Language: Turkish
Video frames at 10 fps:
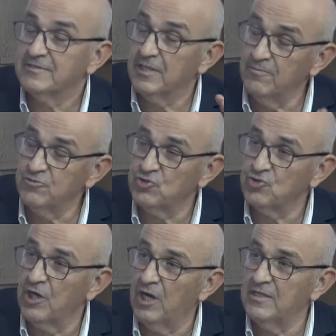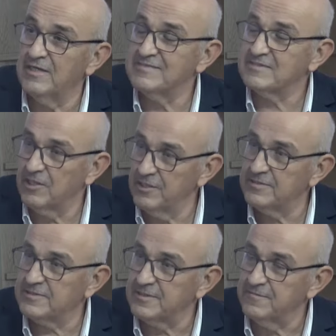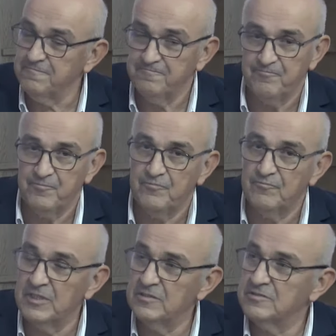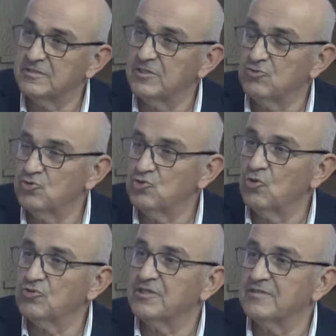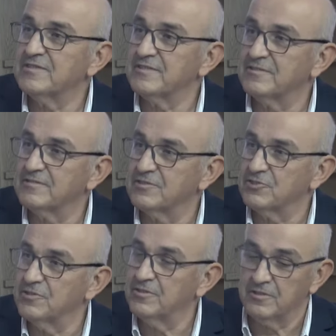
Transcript: Tapusunu alan sayısı 1898 kişi.